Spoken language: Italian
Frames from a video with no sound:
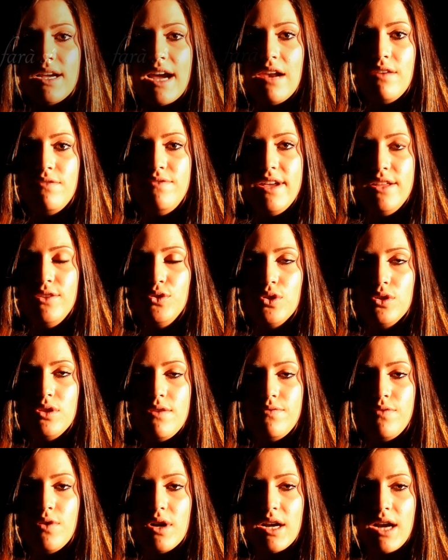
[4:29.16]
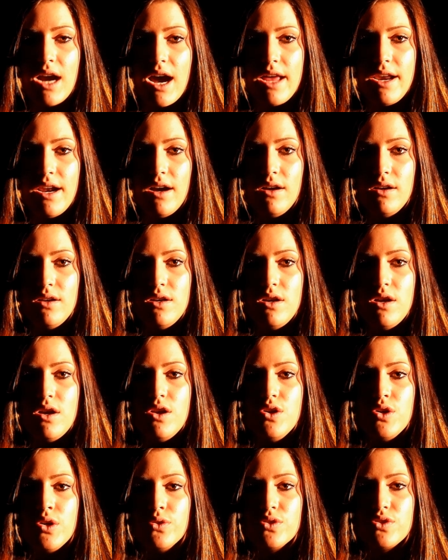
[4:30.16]
che al vento di Focara
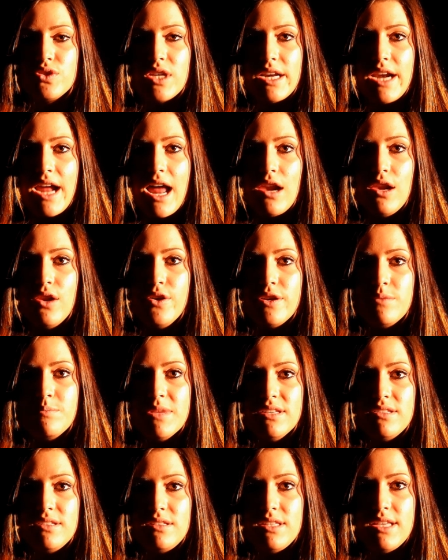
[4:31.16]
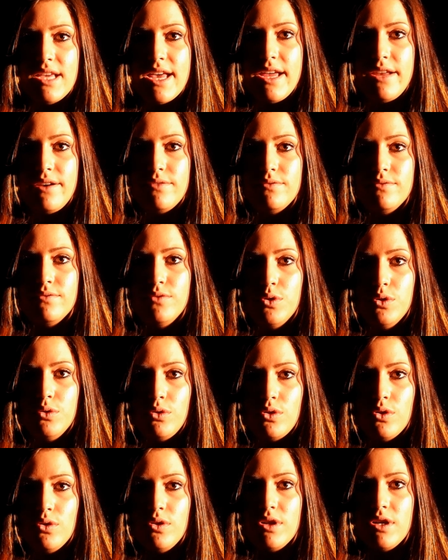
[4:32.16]
non sarà lor mestier
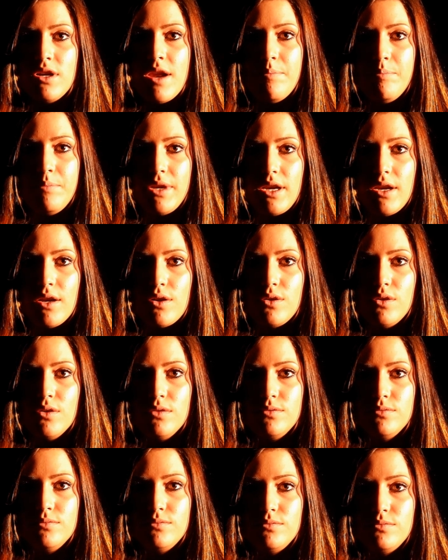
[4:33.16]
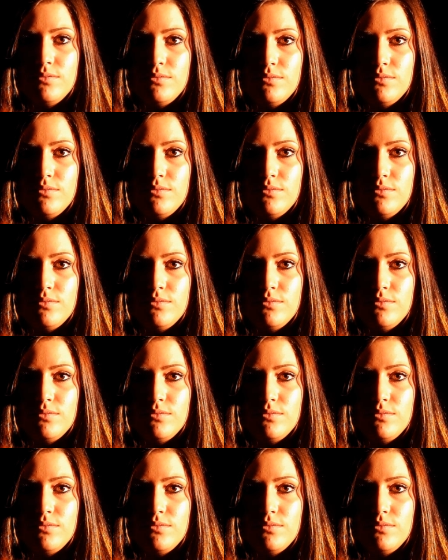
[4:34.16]
voso né preco.